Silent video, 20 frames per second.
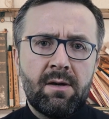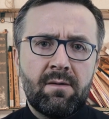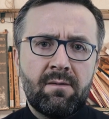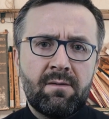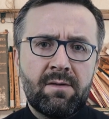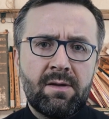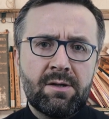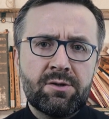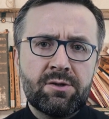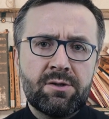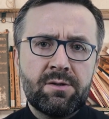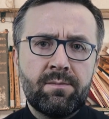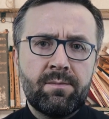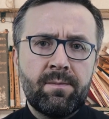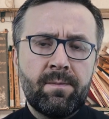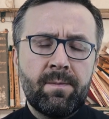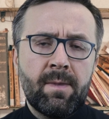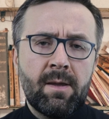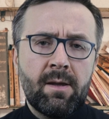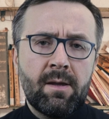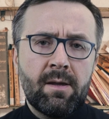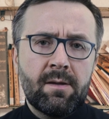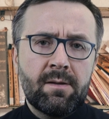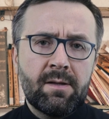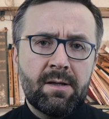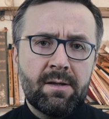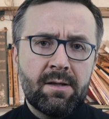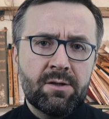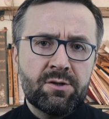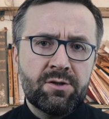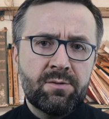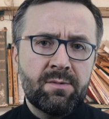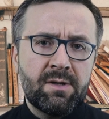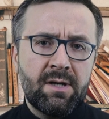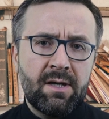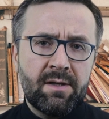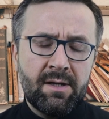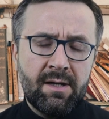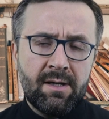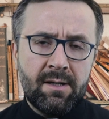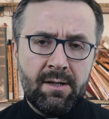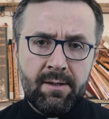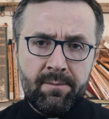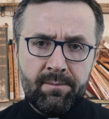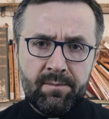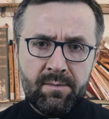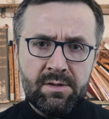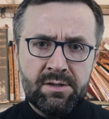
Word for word: w naszym, na naszym kanale.